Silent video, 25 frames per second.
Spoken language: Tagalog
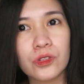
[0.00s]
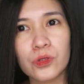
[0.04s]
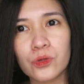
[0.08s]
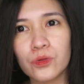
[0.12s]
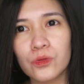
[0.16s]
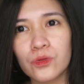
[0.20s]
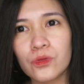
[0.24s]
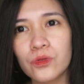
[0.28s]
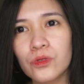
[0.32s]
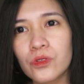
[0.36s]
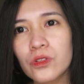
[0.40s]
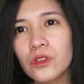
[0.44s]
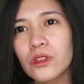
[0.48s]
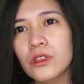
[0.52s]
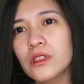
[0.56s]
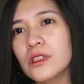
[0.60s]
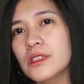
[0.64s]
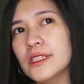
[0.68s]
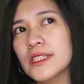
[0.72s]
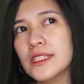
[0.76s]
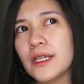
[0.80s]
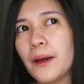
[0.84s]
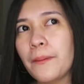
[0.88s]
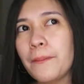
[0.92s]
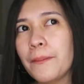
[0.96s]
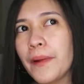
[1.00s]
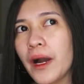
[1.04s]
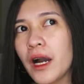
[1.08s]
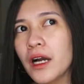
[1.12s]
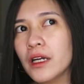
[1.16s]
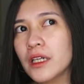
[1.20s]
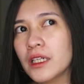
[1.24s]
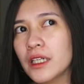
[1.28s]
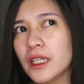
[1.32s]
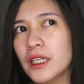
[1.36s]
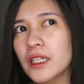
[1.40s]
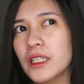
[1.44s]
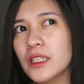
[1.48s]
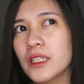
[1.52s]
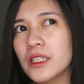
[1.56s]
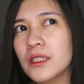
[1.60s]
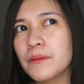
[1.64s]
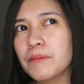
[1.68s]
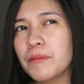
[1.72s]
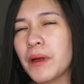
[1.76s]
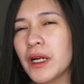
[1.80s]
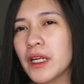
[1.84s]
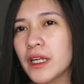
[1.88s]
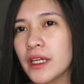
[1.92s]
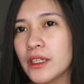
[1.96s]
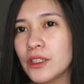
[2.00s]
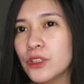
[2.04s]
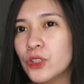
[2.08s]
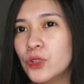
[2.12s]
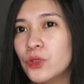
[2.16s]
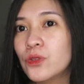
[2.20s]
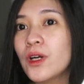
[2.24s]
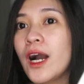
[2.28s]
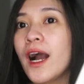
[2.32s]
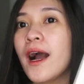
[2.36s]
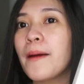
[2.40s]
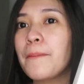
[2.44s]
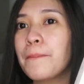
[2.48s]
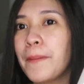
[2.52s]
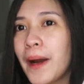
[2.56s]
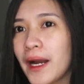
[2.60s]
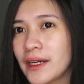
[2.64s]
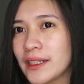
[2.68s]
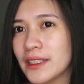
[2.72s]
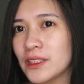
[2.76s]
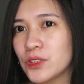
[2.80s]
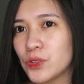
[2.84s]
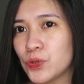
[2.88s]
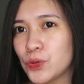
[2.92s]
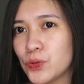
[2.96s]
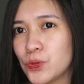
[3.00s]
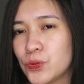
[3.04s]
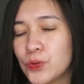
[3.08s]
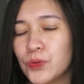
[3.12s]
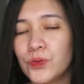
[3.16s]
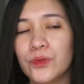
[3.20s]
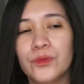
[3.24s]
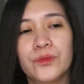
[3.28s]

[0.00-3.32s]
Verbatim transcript: 2 sa pocket, parang yung pocket 2.